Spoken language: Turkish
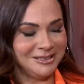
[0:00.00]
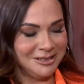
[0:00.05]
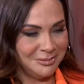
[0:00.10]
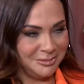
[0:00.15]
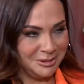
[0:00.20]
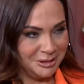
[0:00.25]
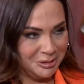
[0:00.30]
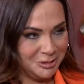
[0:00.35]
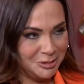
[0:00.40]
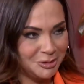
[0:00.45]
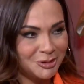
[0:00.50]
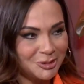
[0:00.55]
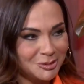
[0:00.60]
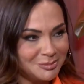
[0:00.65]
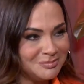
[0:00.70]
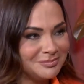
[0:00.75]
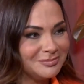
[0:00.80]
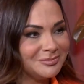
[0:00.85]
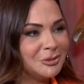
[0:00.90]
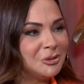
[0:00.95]
evet. da
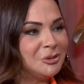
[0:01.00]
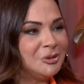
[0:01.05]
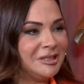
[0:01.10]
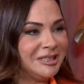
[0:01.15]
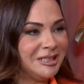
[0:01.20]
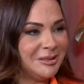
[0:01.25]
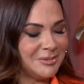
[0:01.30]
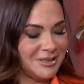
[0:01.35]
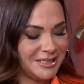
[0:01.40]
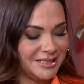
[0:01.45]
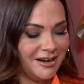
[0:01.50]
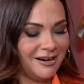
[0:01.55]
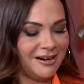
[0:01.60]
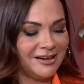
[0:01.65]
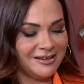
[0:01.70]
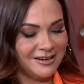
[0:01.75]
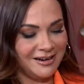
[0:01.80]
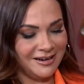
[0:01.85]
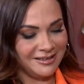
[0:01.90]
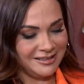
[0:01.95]
biliyorum. Bunların hepsi de
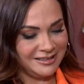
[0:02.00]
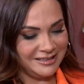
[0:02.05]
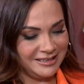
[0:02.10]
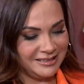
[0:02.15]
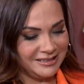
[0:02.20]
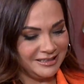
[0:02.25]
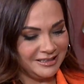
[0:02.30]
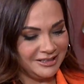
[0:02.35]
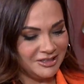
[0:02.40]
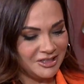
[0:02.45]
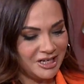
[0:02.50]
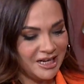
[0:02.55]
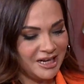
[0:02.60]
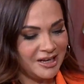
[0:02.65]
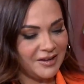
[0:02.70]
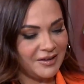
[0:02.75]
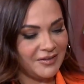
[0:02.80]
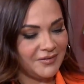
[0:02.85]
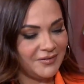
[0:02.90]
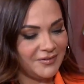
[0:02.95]
arka arkaya gelecek.
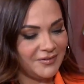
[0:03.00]
Bugün